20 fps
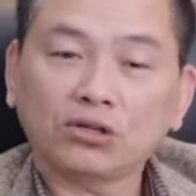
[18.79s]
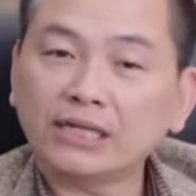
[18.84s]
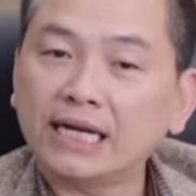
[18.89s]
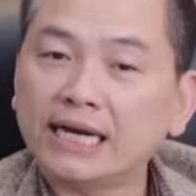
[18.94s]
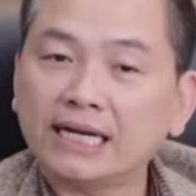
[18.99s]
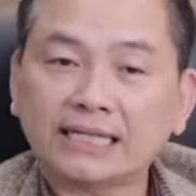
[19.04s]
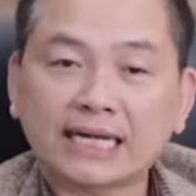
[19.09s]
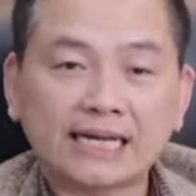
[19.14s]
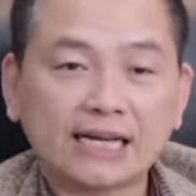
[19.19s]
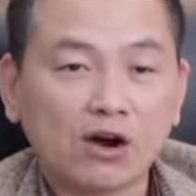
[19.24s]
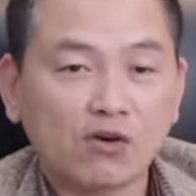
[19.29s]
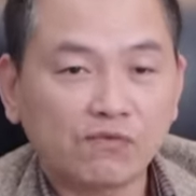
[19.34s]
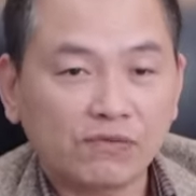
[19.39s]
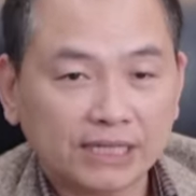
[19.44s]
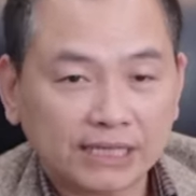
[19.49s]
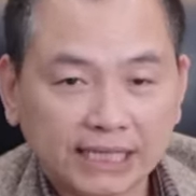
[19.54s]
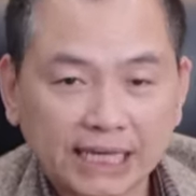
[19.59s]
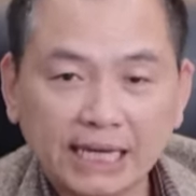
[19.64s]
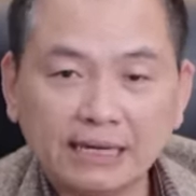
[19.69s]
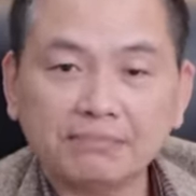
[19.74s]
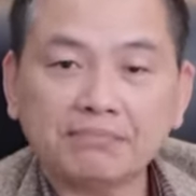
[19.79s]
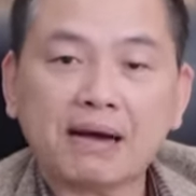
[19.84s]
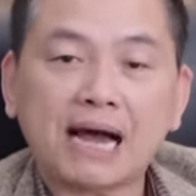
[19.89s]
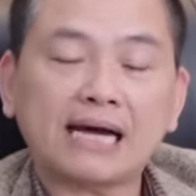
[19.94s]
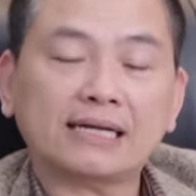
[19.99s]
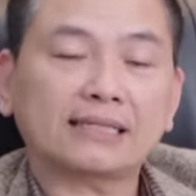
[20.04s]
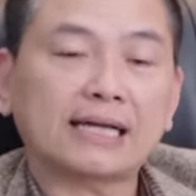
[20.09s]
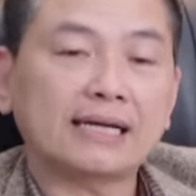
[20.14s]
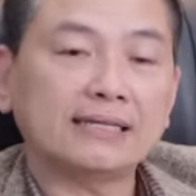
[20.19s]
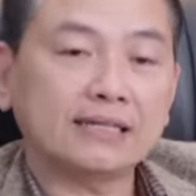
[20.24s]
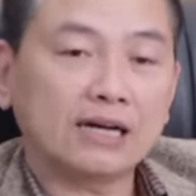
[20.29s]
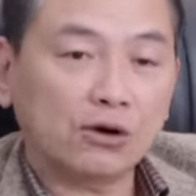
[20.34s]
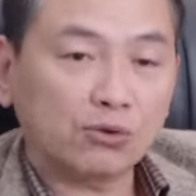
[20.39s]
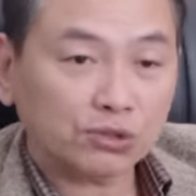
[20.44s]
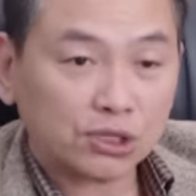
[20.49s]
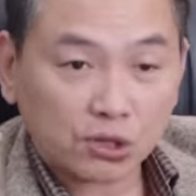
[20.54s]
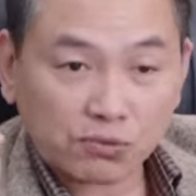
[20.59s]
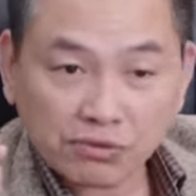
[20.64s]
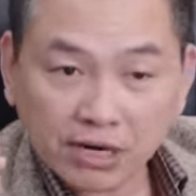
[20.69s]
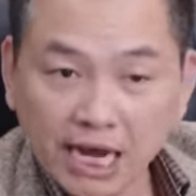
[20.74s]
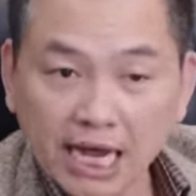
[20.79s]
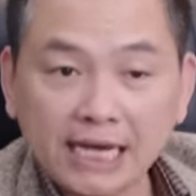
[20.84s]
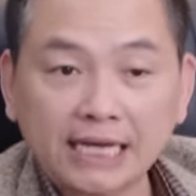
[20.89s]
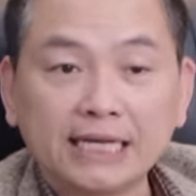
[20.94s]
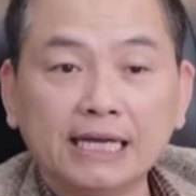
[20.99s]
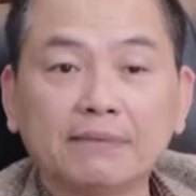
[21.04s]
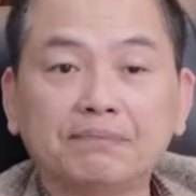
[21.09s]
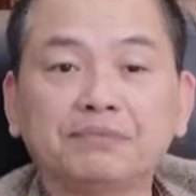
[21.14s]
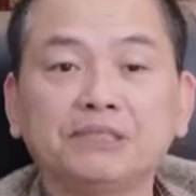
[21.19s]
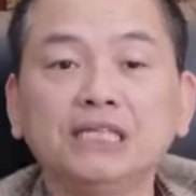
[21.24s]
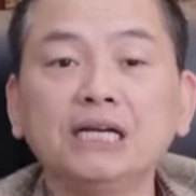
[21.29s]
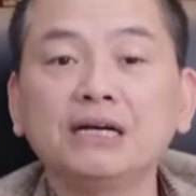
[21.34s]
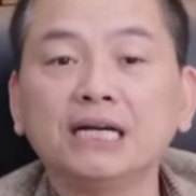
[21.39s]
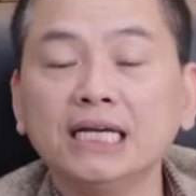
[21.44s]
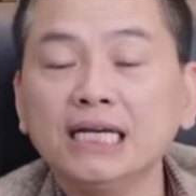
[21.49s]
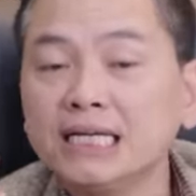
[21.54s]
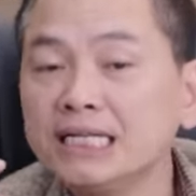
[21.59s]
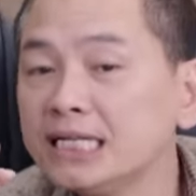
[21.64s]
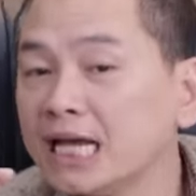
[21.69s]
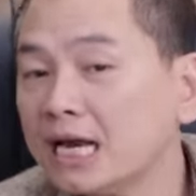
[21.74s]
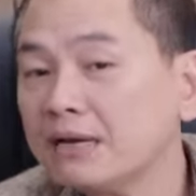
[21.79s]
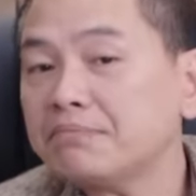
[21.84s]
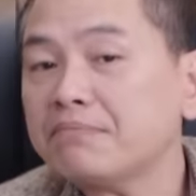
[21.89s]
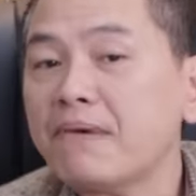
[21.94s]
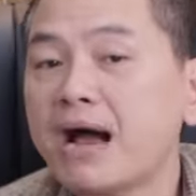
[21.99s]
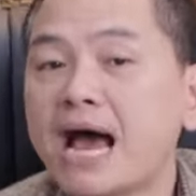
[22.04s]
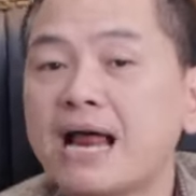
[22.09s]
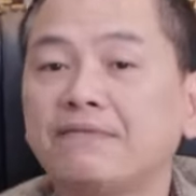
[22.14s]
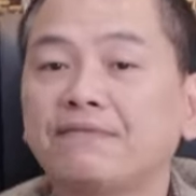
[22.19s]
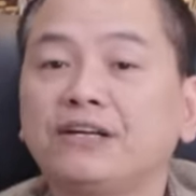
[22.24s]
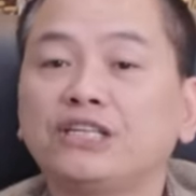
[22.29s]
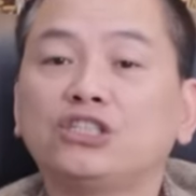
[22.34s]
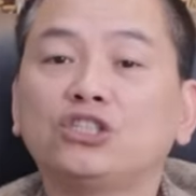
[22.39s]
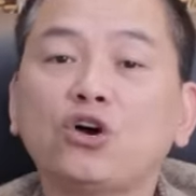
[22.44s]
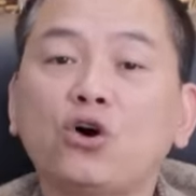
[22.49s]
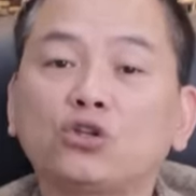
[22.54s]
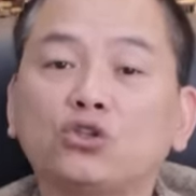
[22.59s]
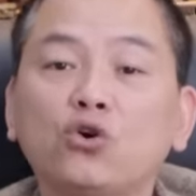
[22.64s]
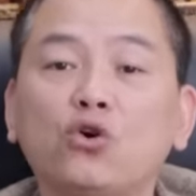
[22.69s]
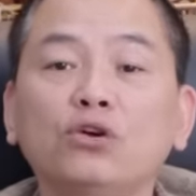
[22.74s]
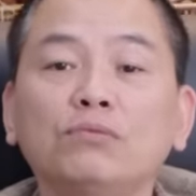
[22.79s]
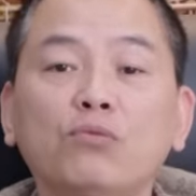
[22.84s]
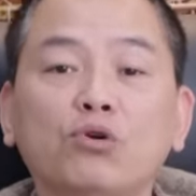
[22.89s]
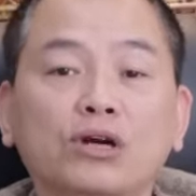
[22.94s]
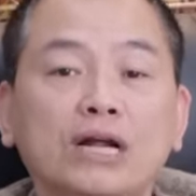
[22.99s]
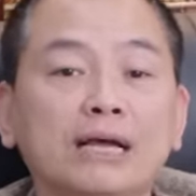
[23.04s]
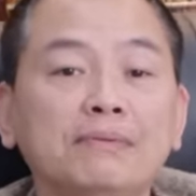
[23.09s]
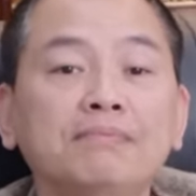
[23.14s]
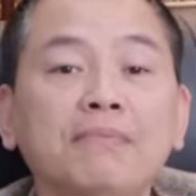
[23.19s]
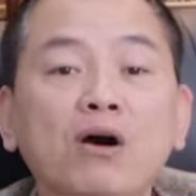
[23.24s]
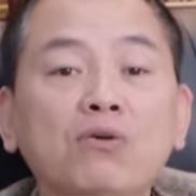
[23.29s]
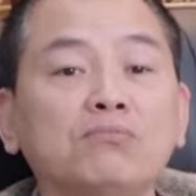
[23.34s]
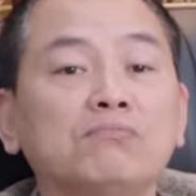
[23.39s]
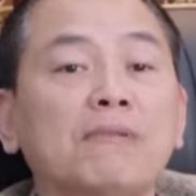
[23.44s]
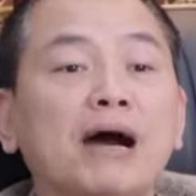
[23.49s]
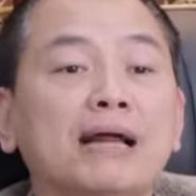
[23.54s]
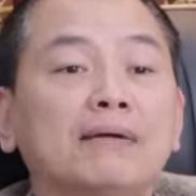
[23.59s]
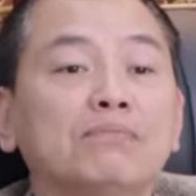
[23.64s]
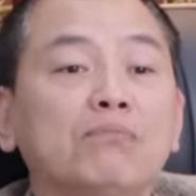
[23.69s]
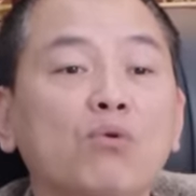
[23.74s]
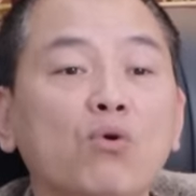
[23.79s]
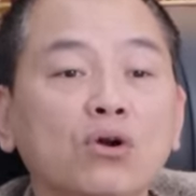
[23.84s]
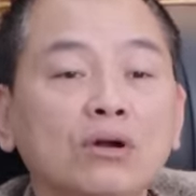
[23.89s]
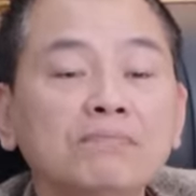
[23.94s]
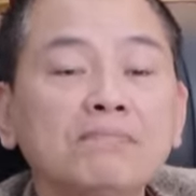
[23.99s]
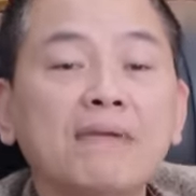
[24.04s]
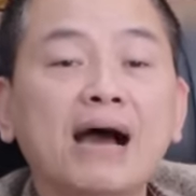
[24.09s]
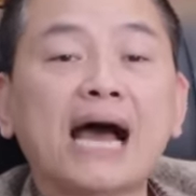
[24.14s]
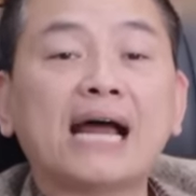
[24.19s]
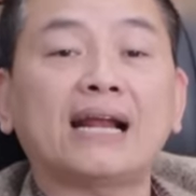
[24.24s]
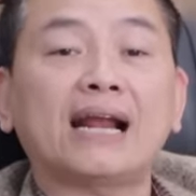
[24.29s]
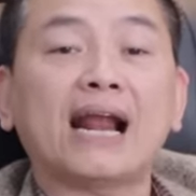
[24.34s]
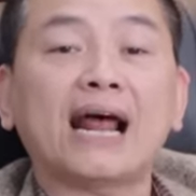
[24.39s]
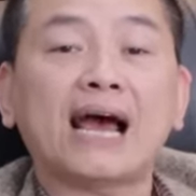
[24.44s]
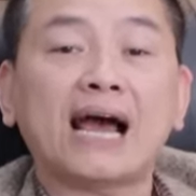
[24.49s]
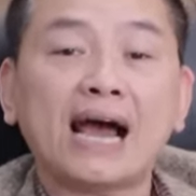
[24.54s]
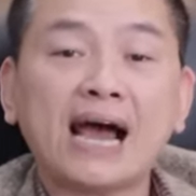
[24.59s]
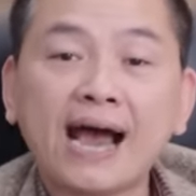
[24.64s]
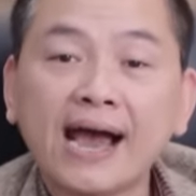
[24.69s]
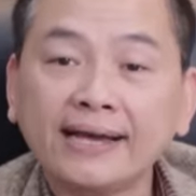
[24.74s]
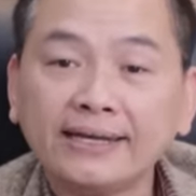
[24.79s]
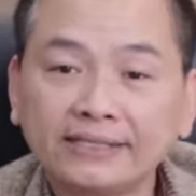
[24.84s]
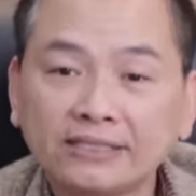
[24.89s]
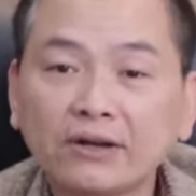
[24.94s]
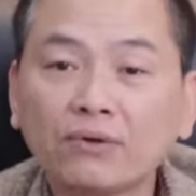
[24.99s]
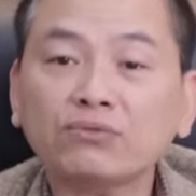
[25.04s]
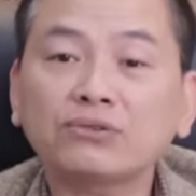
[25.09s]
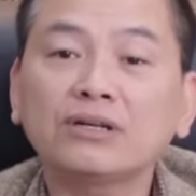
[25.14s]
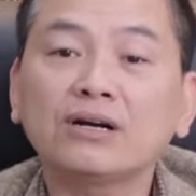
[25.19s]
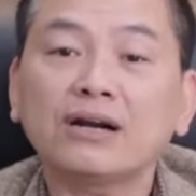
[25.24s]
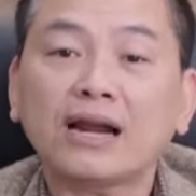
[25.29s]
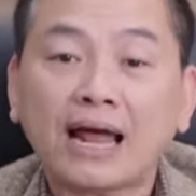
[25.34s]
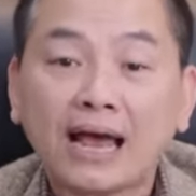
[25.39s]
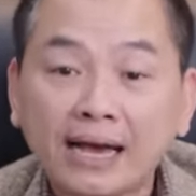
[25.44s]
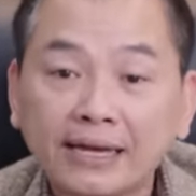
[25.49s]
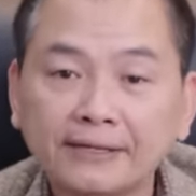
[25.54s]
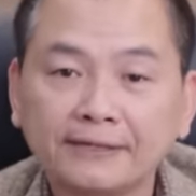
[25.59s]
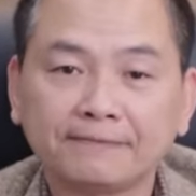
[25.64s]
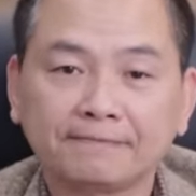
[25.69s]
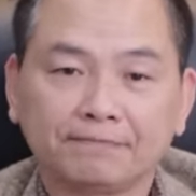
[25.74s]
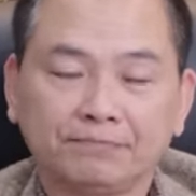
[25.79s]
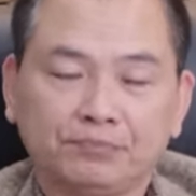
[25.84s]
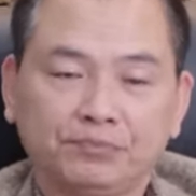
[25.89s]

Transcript: có thể là thành công về tiền bạc thành công trong nghề nghiệp nhưng ít nhất bạn phải cho tôi một cái mốc bạn muốn bạn là ai trong tương lai